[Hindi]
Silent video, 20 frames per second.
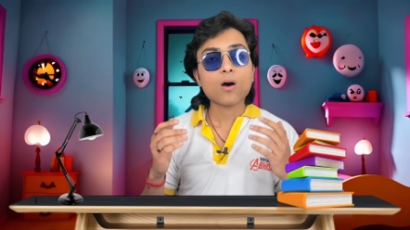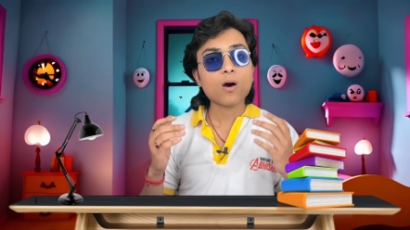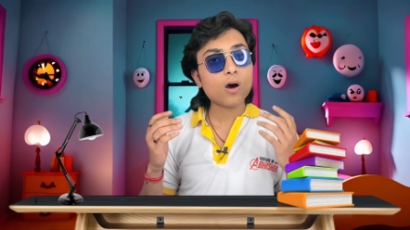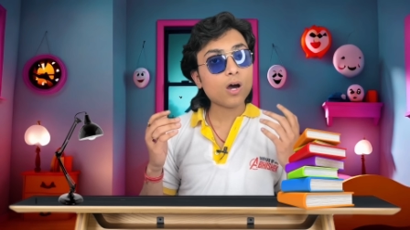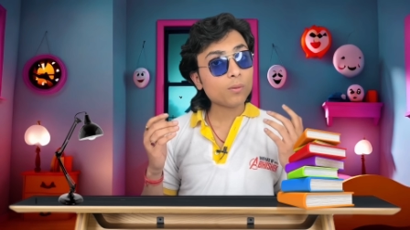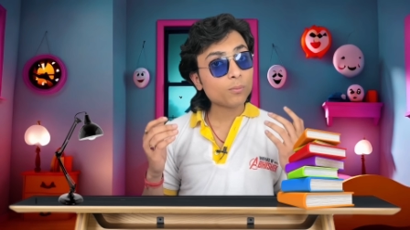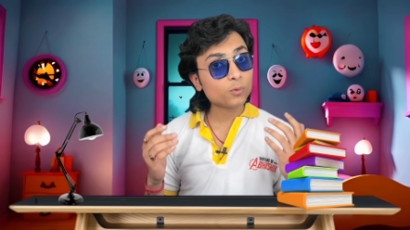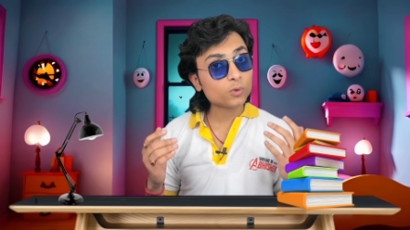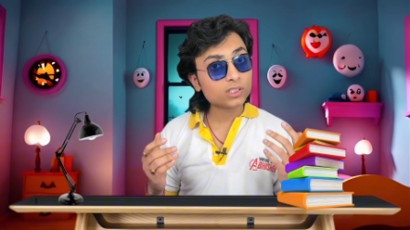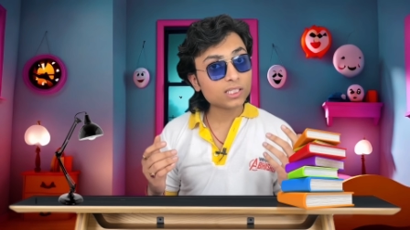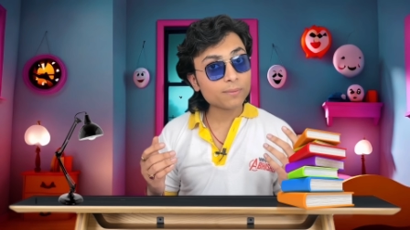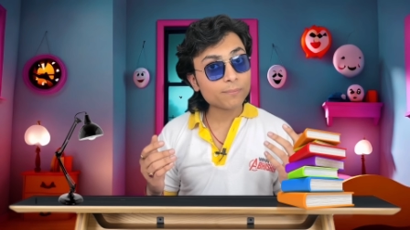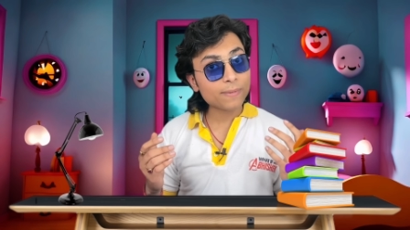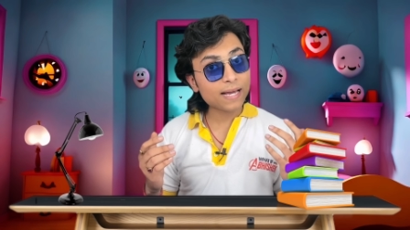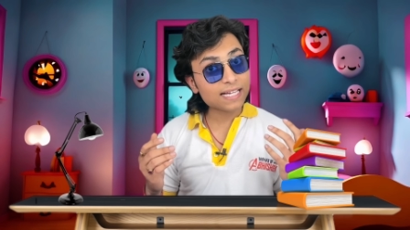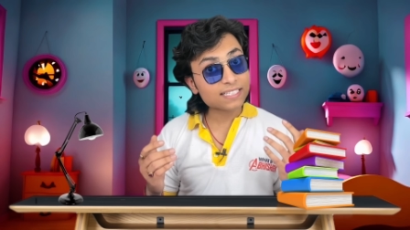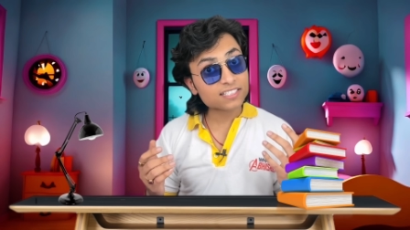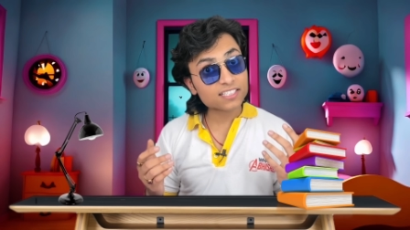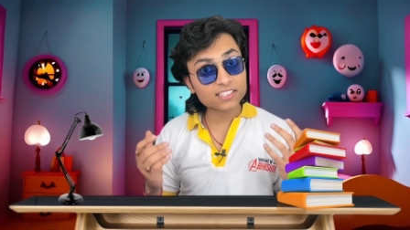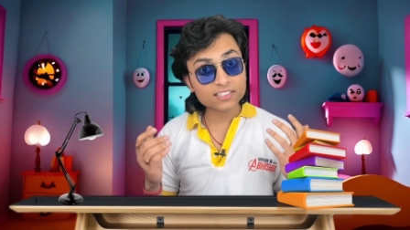और मुझे
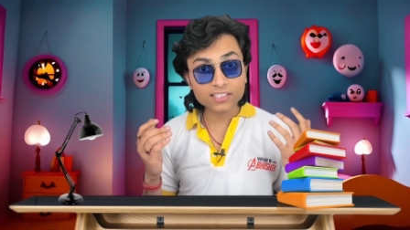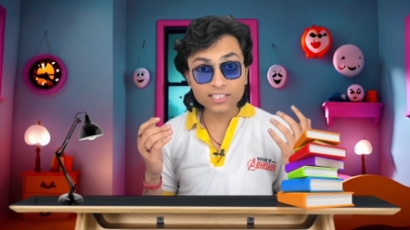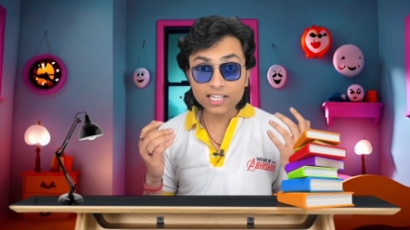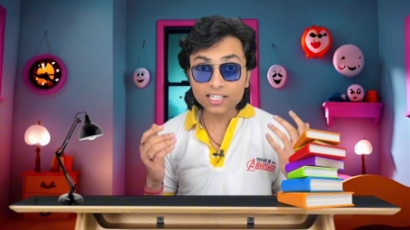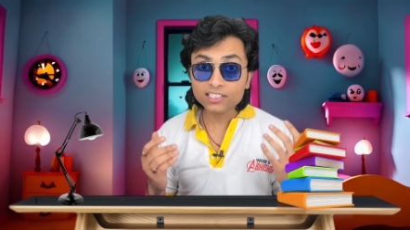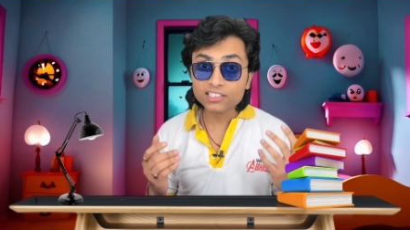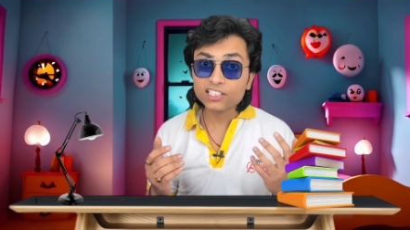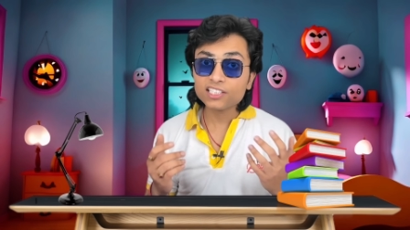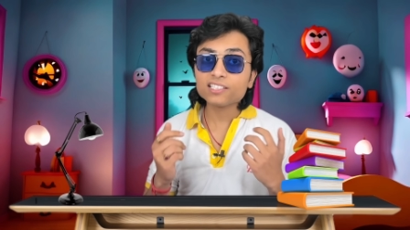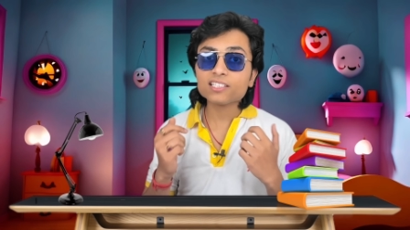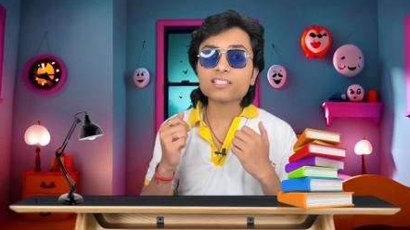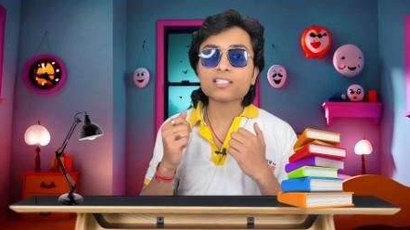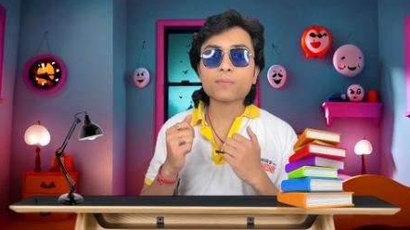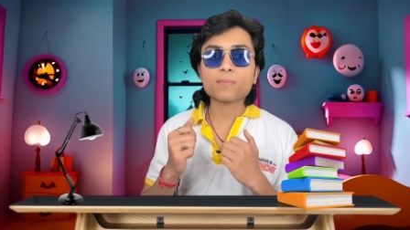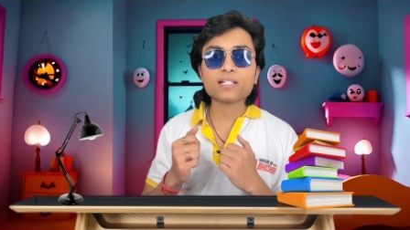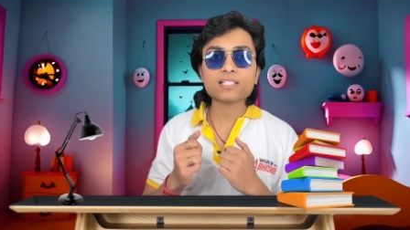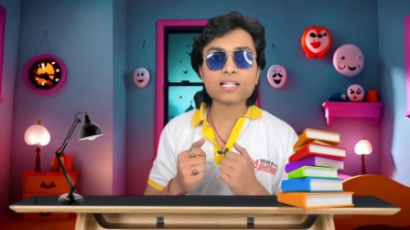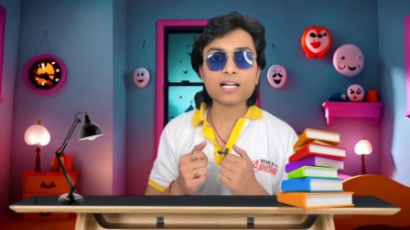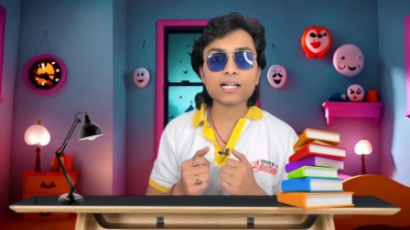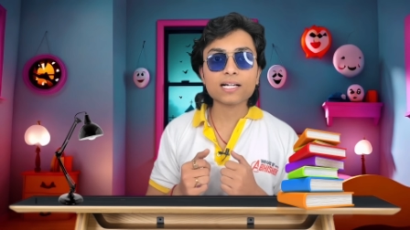मैथ्स इतने अच्छे से
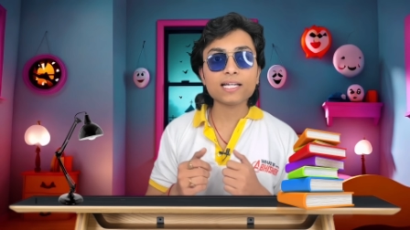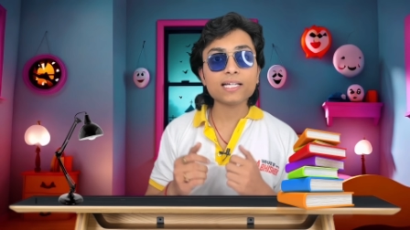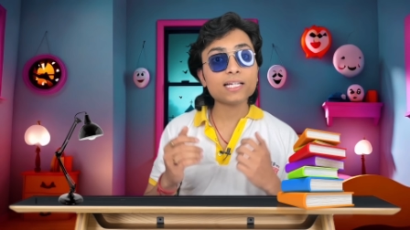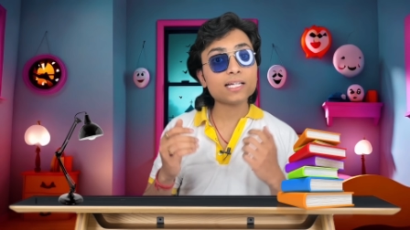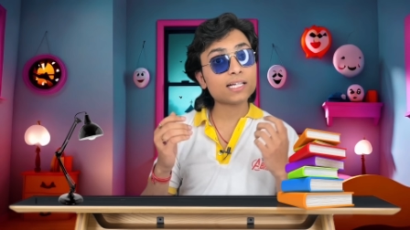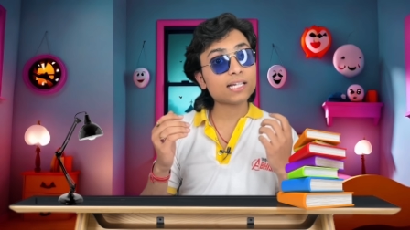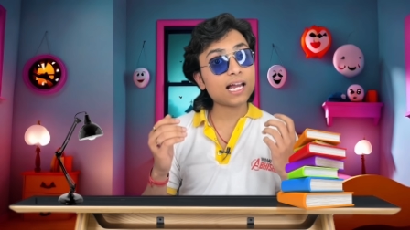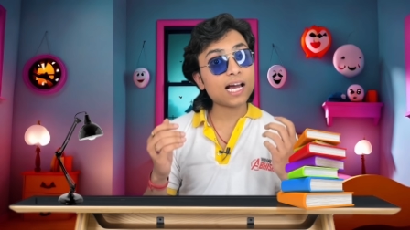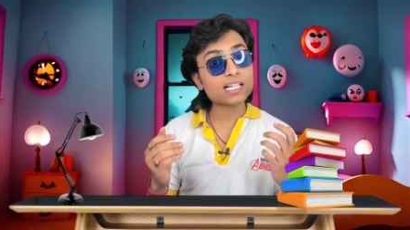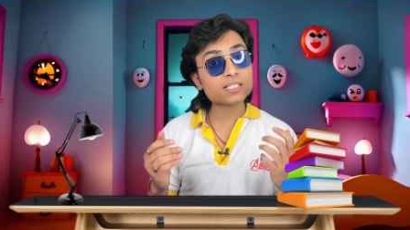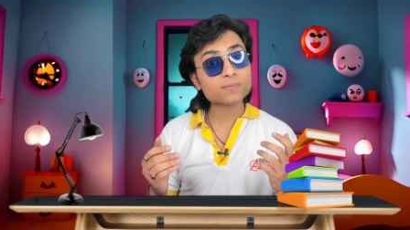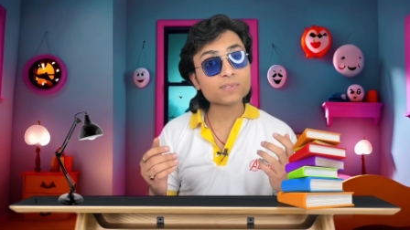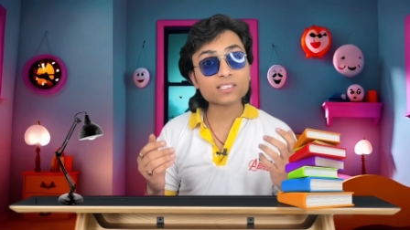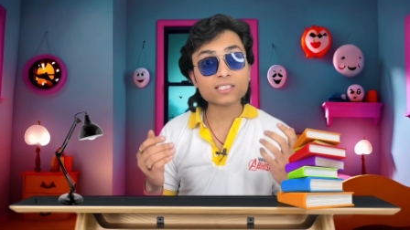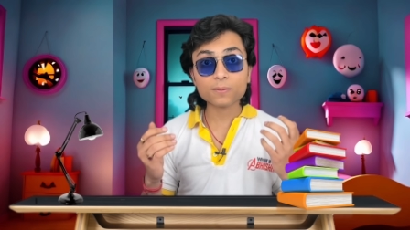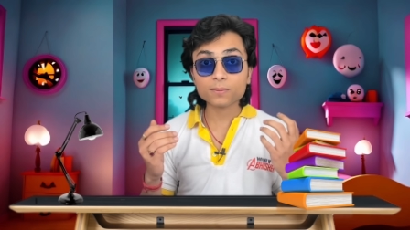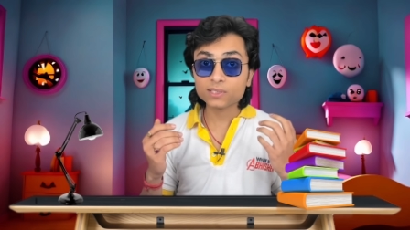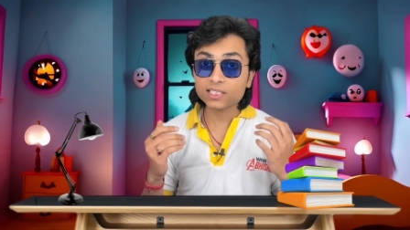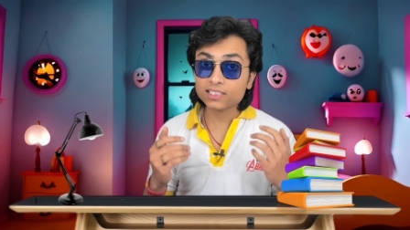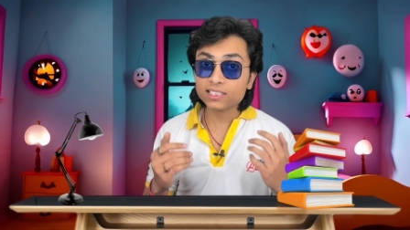समझ आ गई कि क्लास में
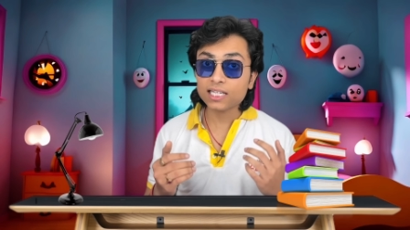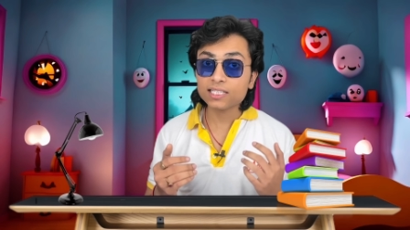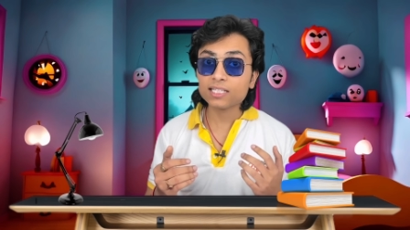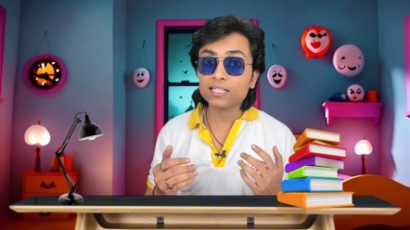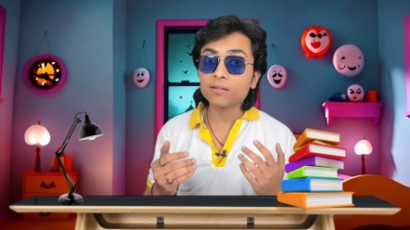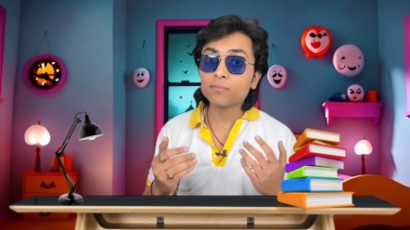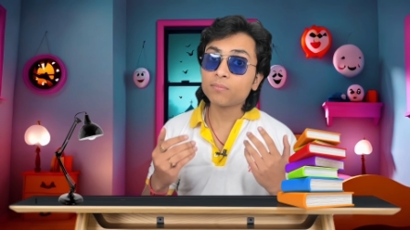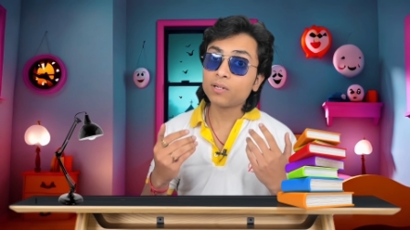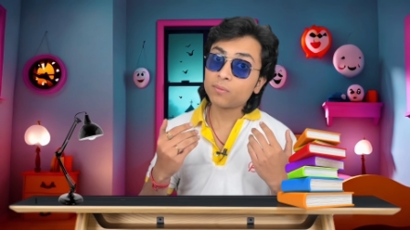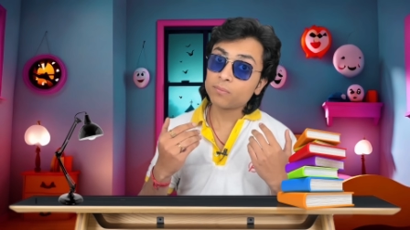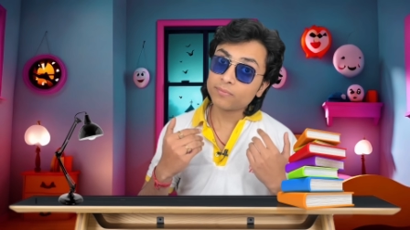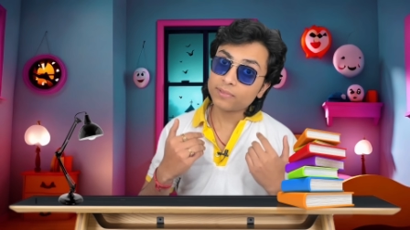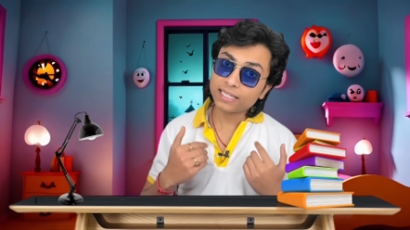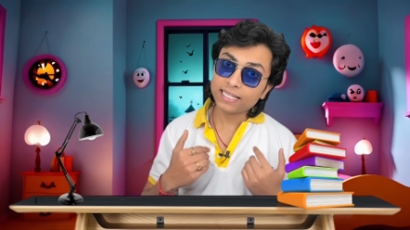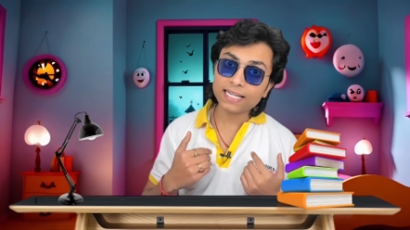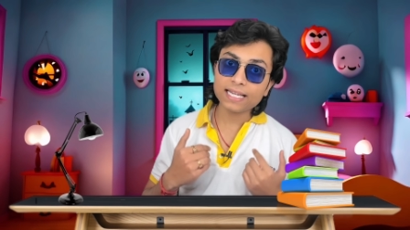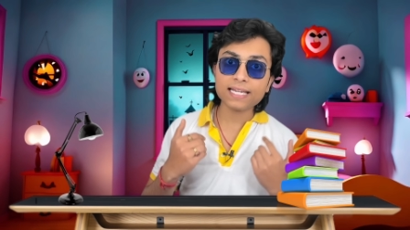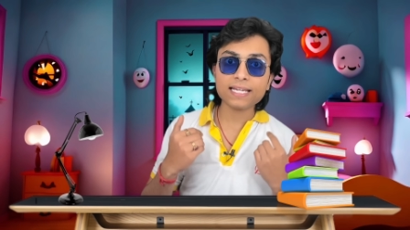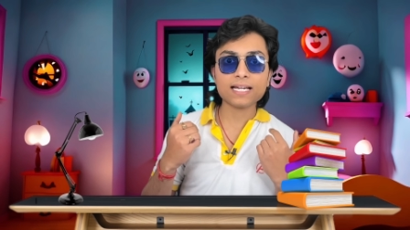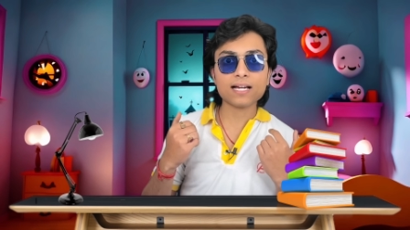सबसे ज्यादा नंबर
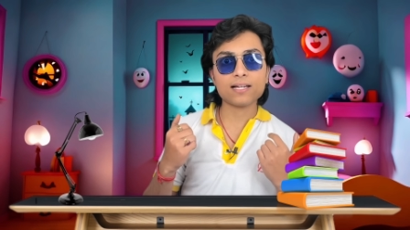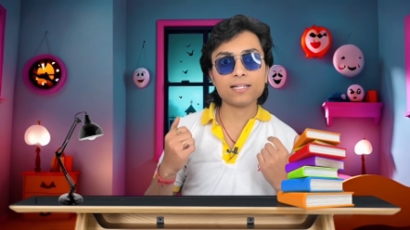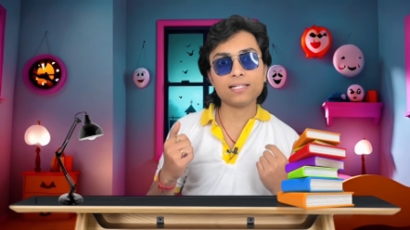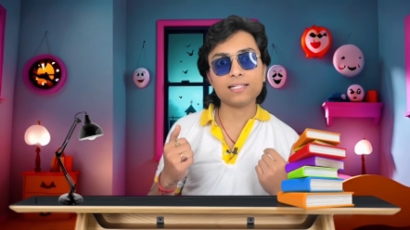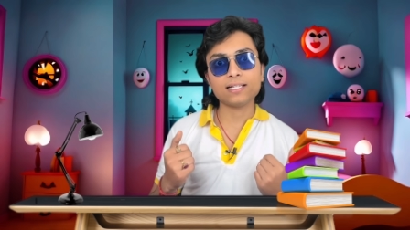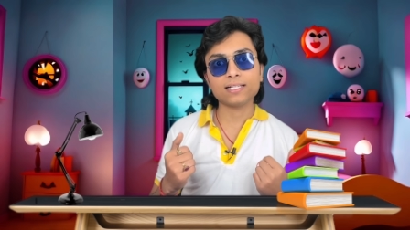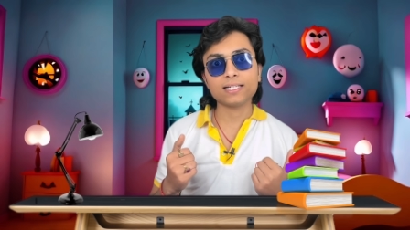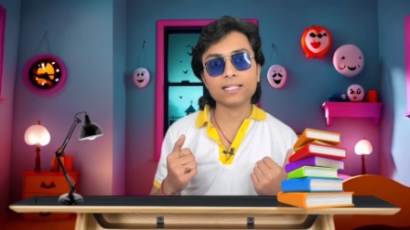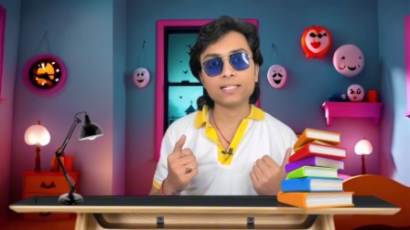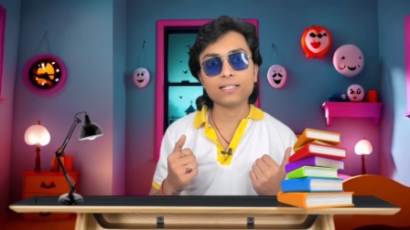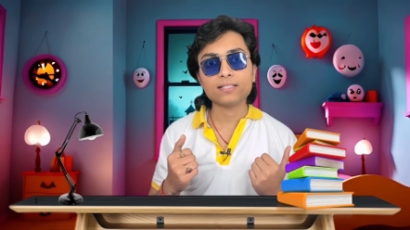मेरे ही आने लगे